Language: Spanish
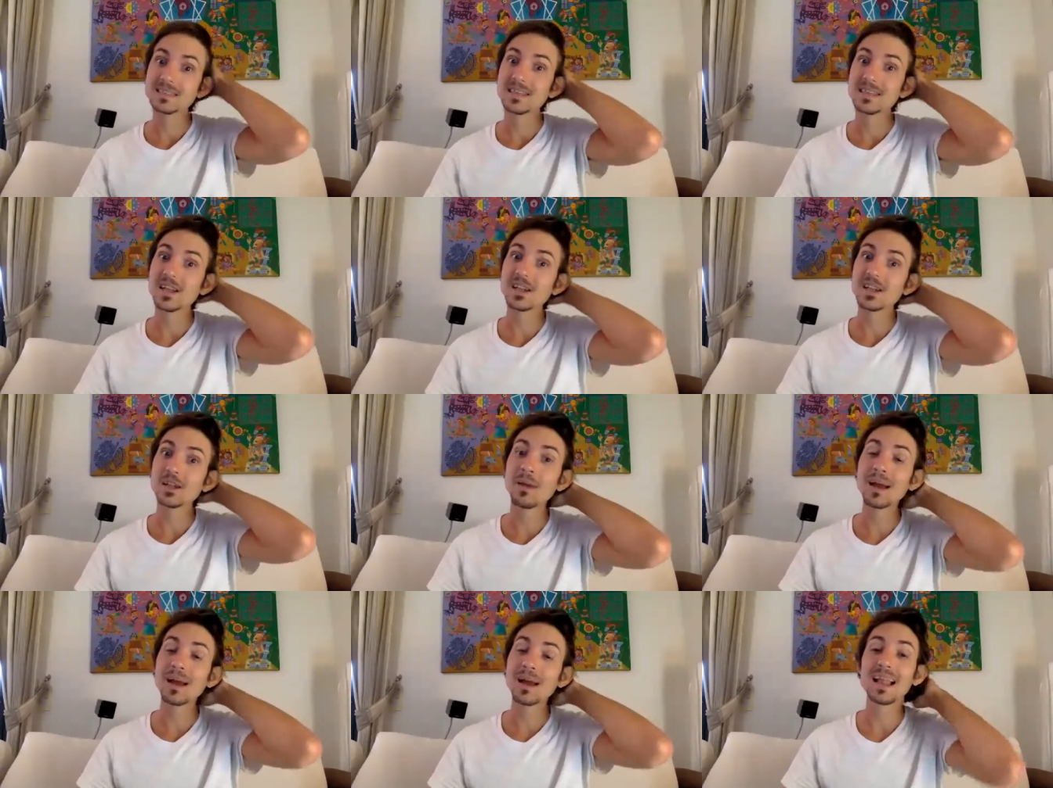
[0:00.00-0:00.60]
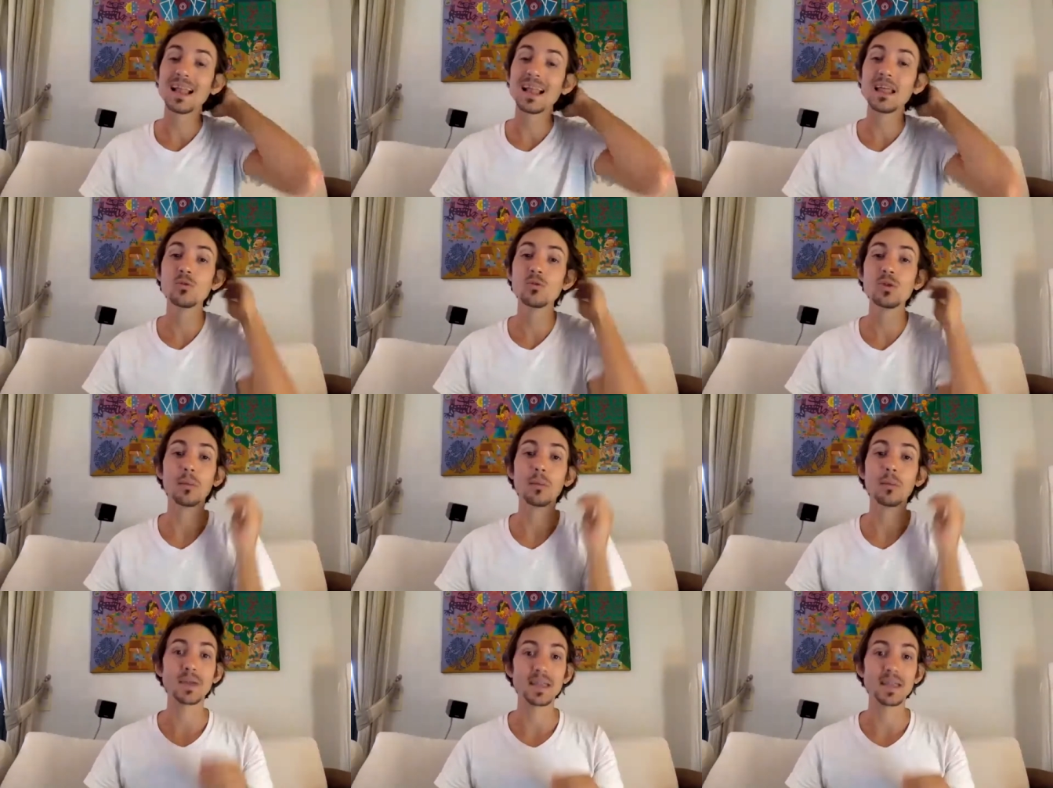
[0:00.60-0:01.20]
se la llama
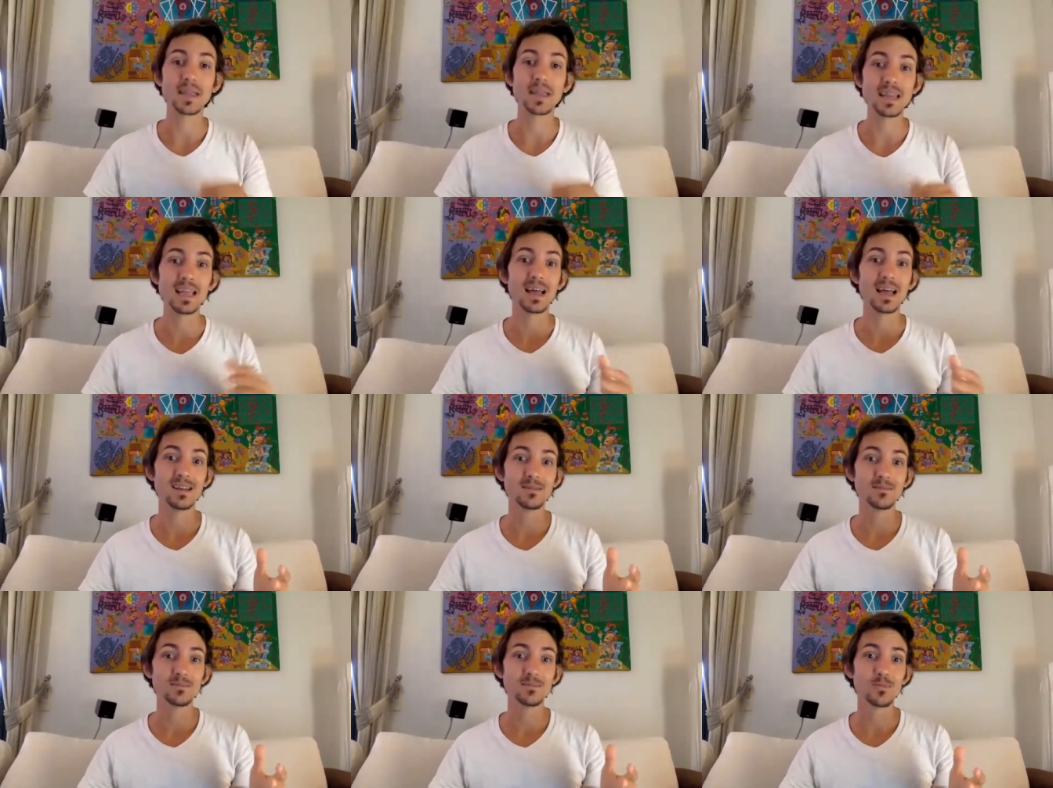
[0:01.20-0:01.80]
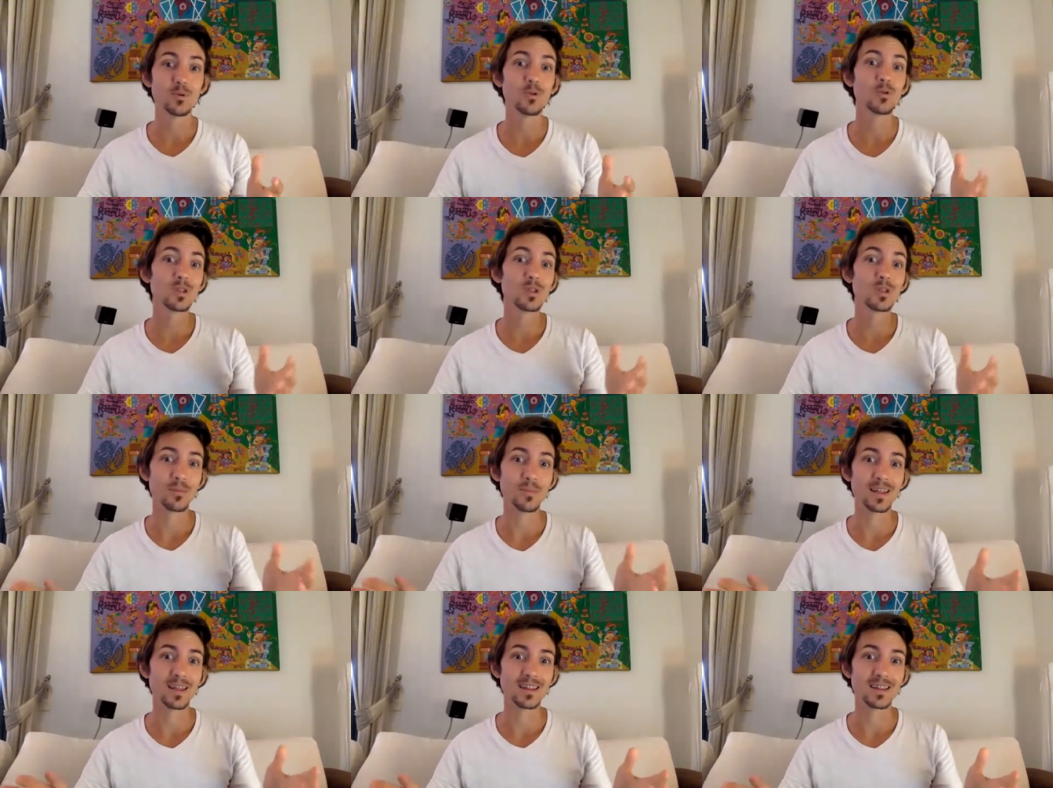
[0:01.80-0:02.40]
glándula pineal
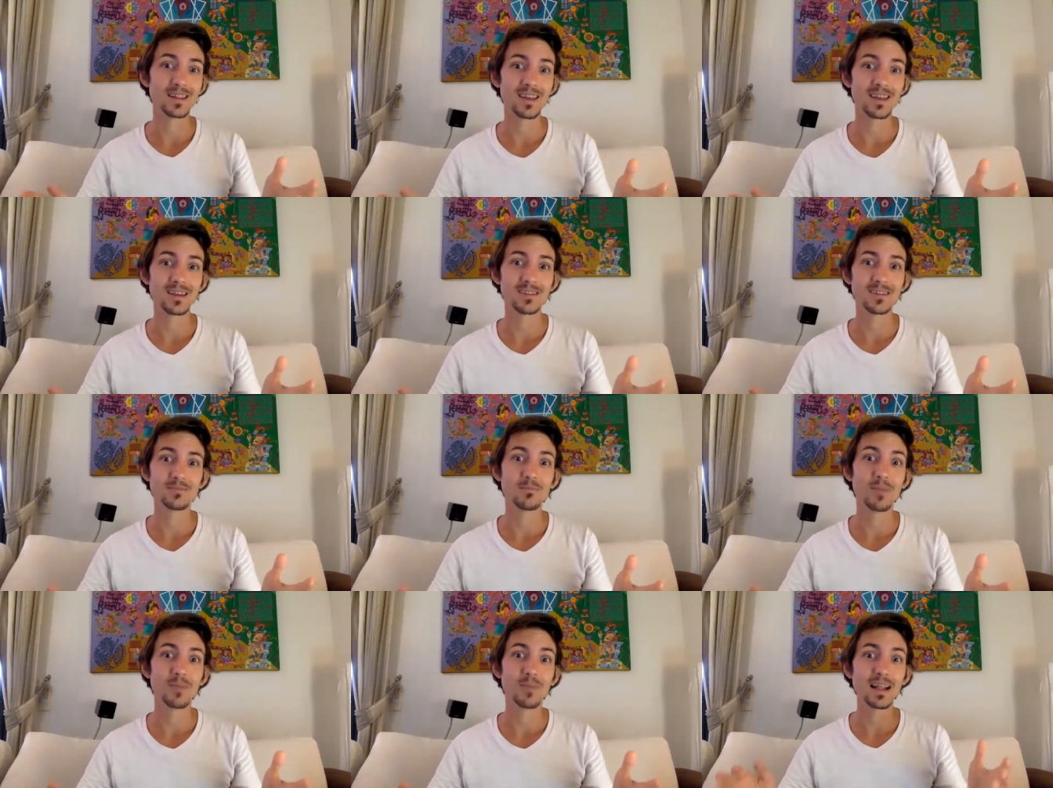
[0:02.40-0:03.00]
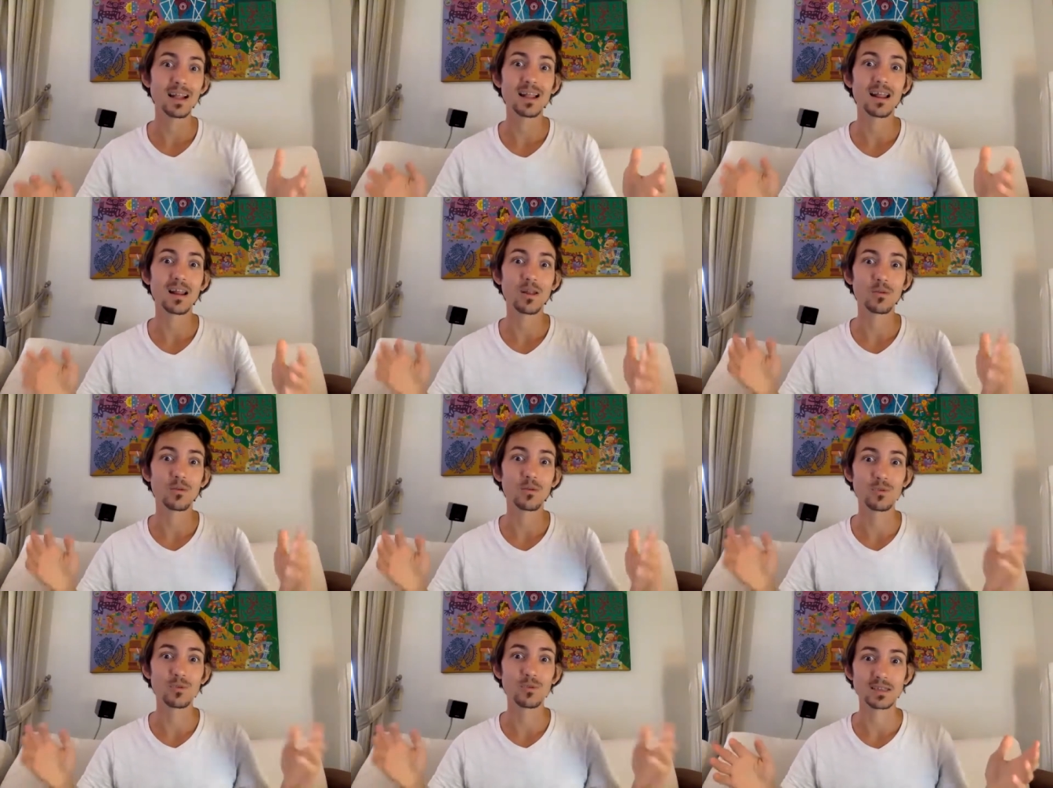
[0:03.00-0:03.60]
justamente, valga la
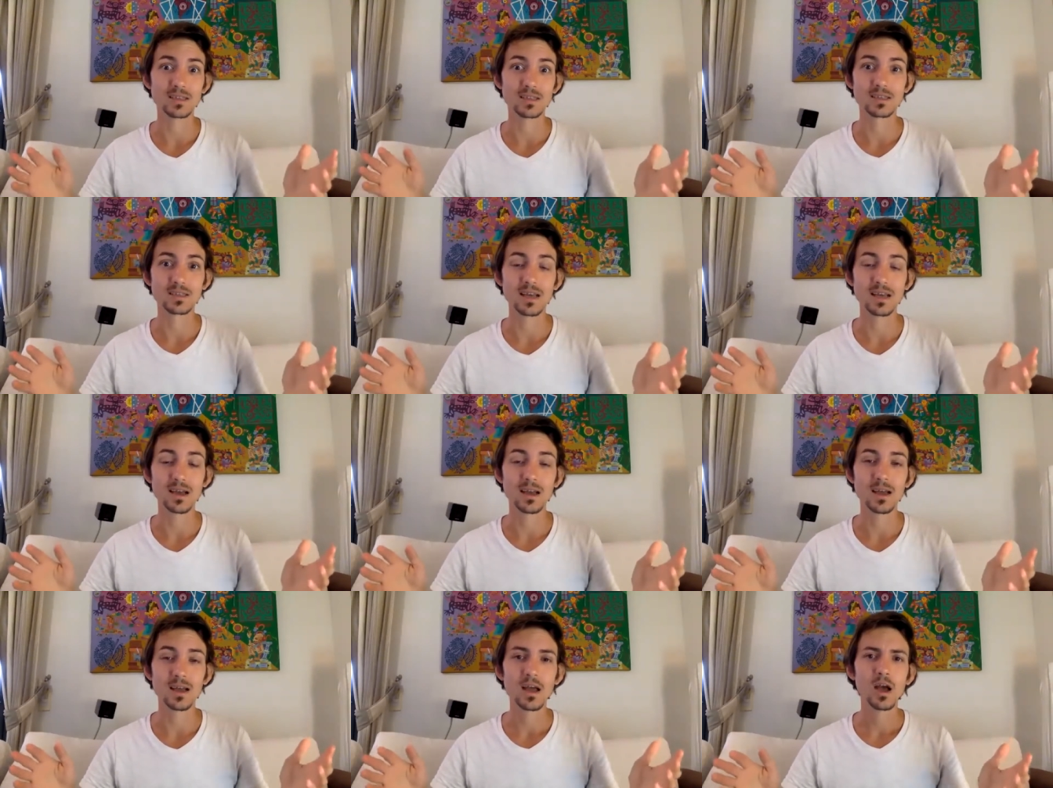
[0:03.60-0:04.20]
redundancia,